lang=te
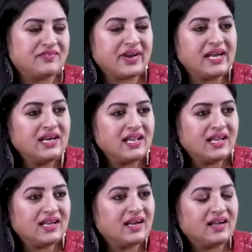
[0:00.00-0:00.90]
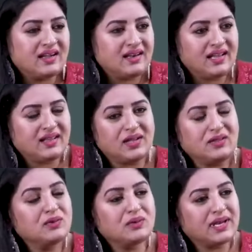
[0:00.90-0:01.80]
ఫ్రెండ్లీగా లేరు
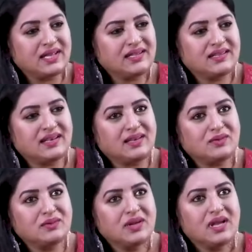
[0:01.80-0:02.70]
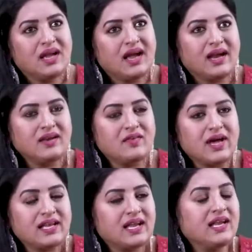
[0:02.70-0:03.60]
ఎందుకు అనేది తెలియదు అండ్
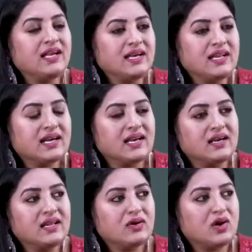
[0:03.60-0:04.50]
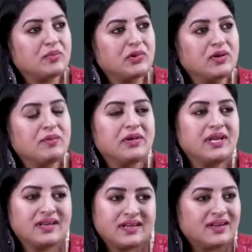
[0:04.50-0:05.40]
వాళ్ళకి ఏంటంటే కన్నడలో అప్పుడు
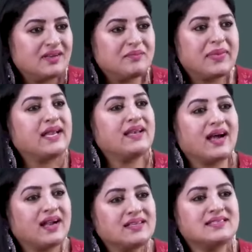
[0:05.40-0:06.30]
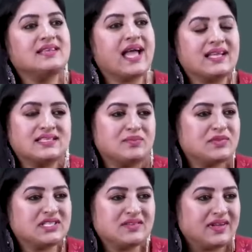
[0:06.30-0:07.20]
ఇమ్మీడియట్గా బయట ఆర్టిస్ట్ని
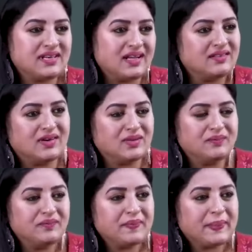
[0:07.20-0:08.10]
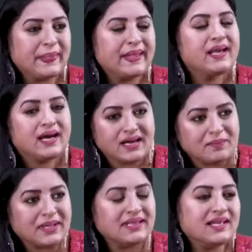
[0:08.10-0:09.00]
యాక్సెప్ట్ చేసేవాళ్ళు కాదు వాళ్ళు అంటే
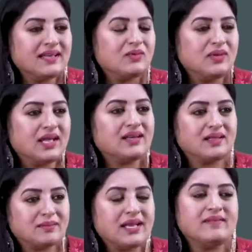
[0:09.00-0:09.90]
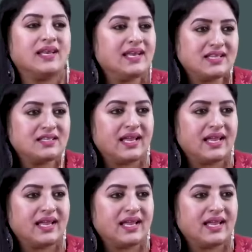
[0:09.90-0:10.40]
మన దగ్గరే ఉన్నారు కదా మన వాళ్ళు